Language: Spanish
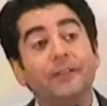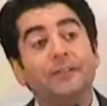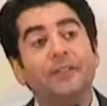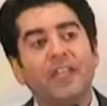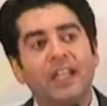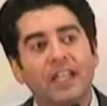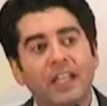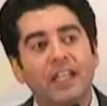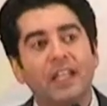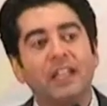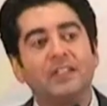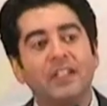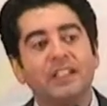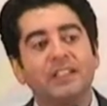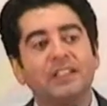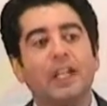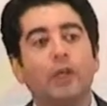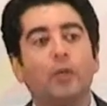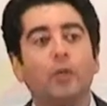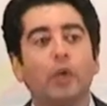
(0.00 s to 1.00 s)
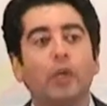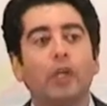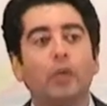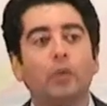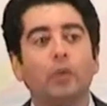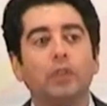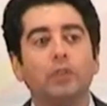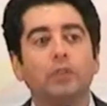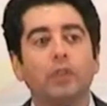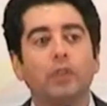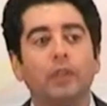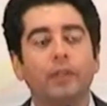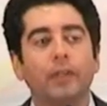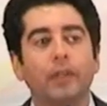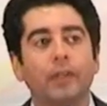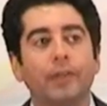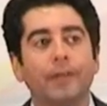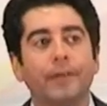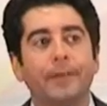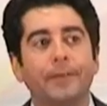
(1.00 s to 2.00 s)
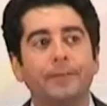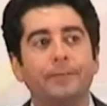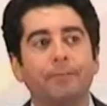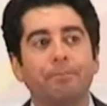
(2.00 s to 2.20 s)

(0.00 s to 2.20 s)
y que además sean unos encuentros eh,